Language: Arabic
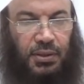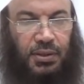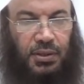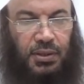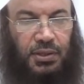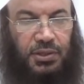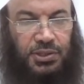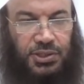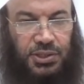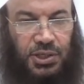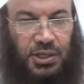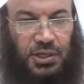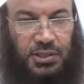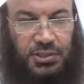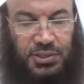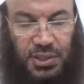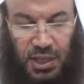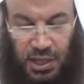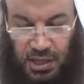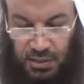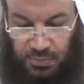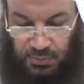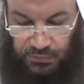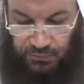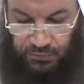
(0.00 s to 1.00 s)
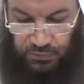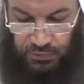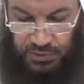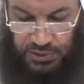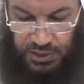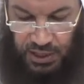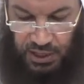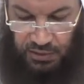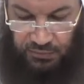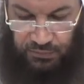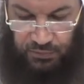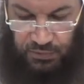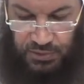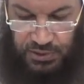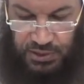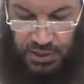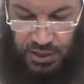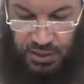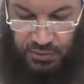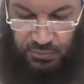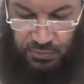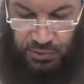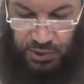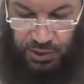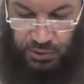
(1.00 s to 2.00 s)
للشيخ صالح بن فوزان
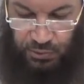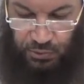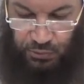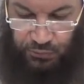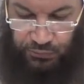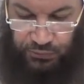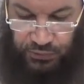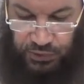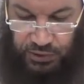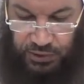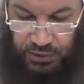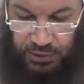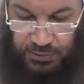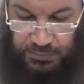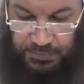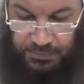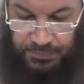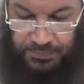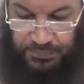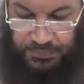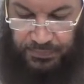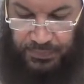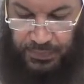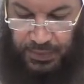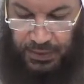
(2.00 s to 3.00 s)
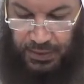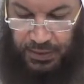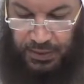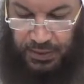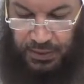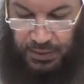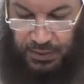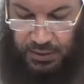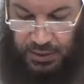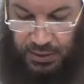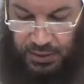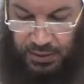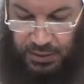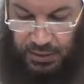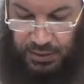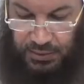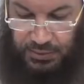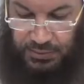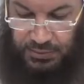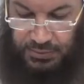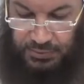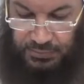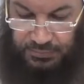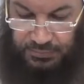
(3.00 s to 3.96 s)
الفوزان ونحن في ليلة